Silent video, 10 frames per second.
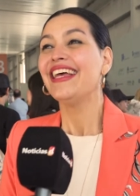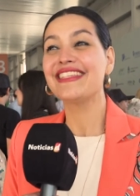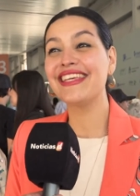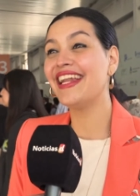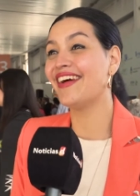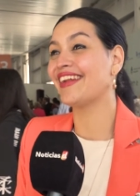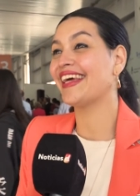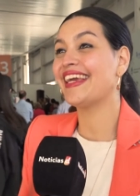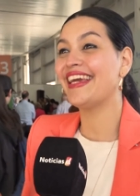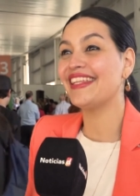Sí, la
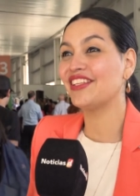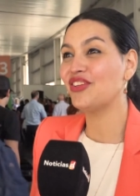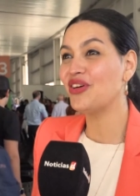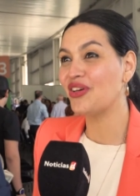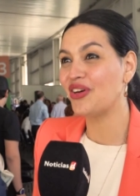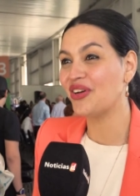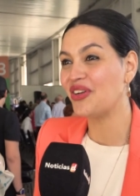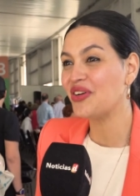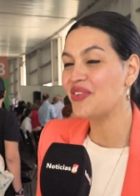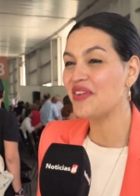verdad que hay de todo.
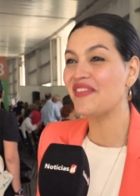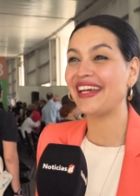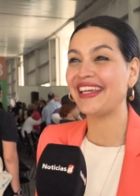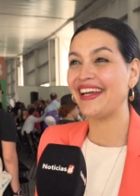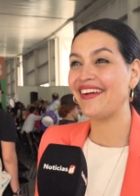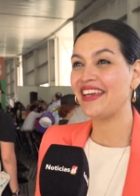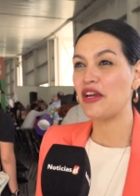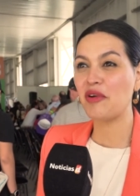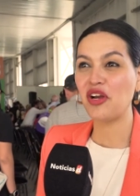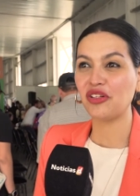No me imaginaba que
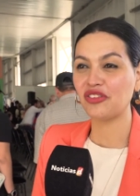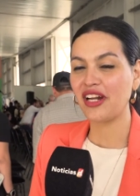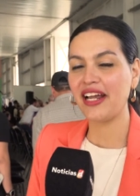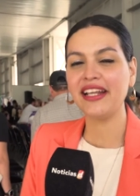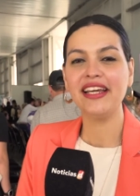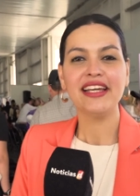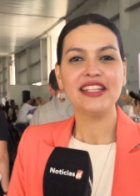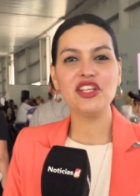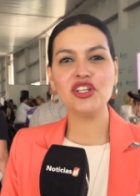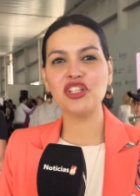íbamos a encontrar,
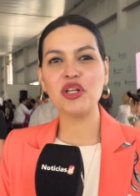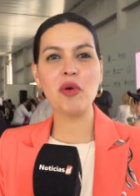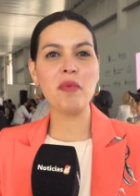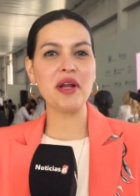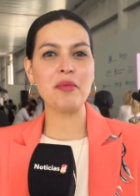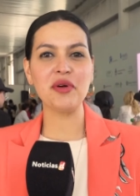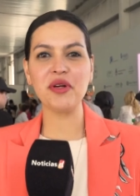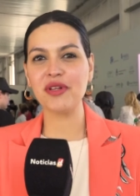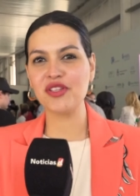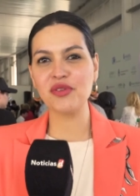digo, tenemos para
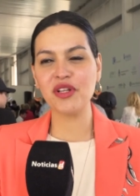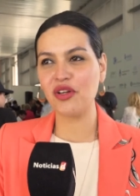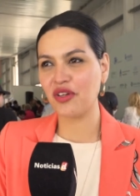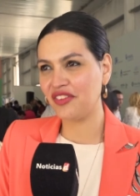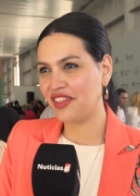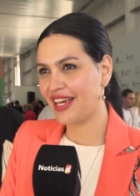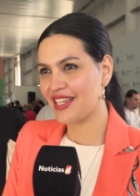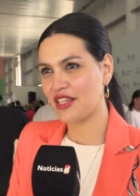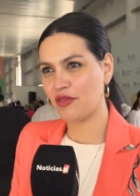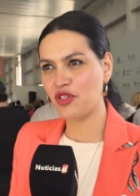poder ver sobre logística de
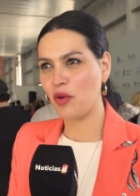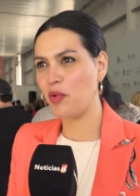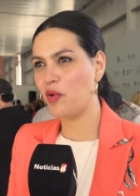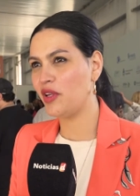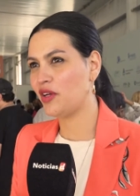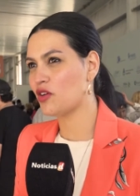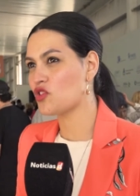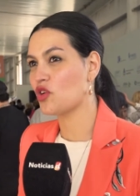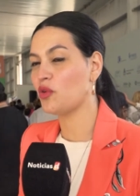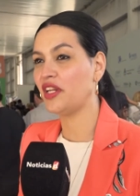servicios públicos,
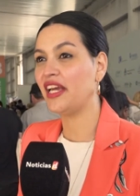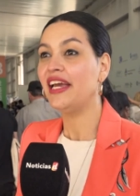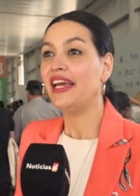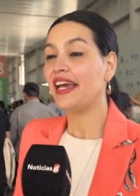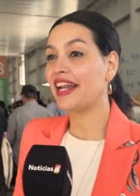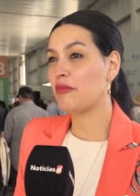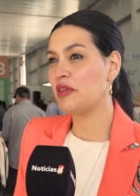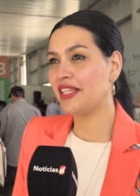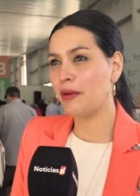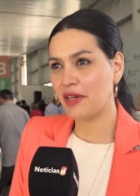sobre
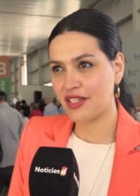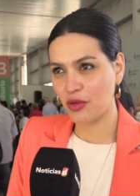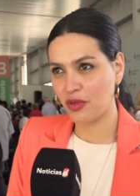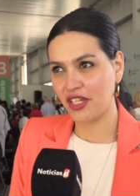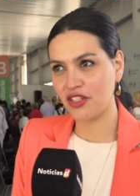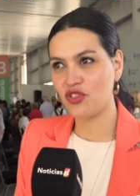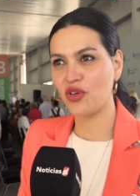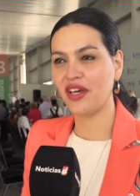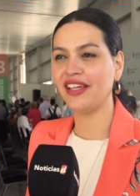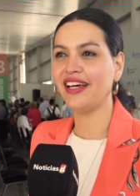herramientas para seguridad
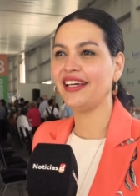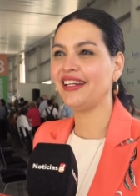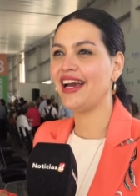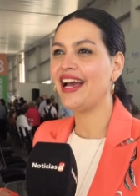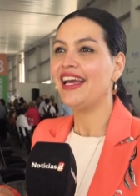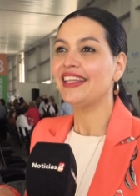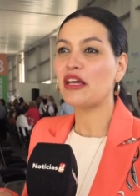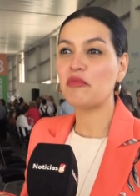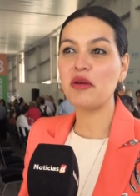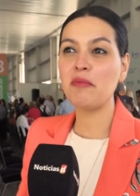ciudadana,
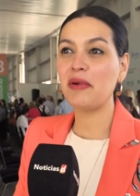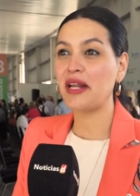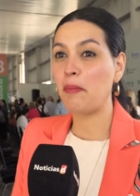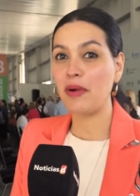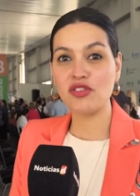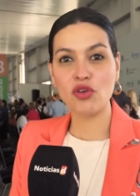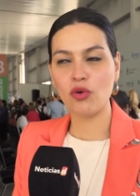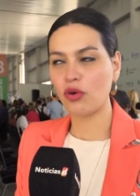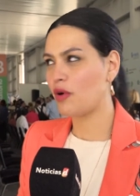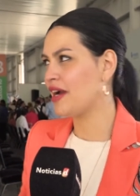también para espacios
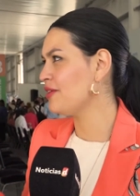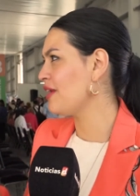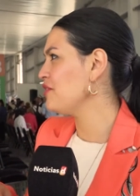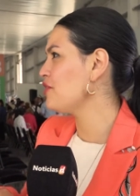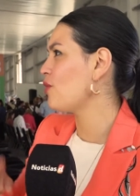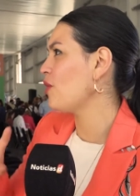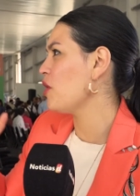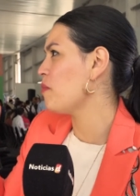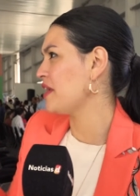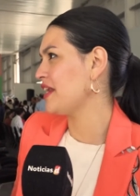urbanos. Hay unos
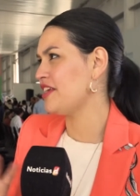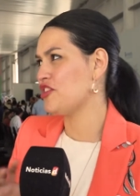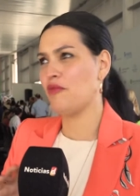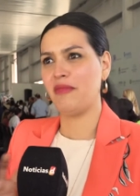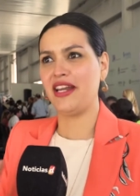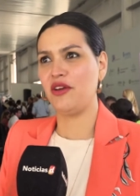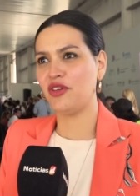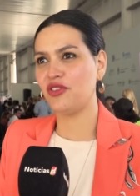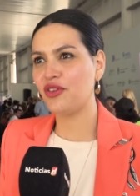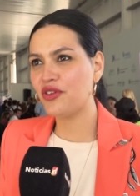juegos para niños
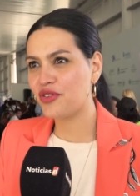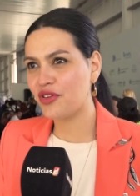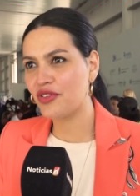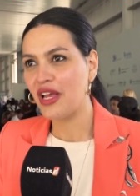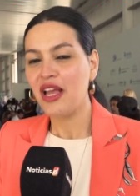maravillosos.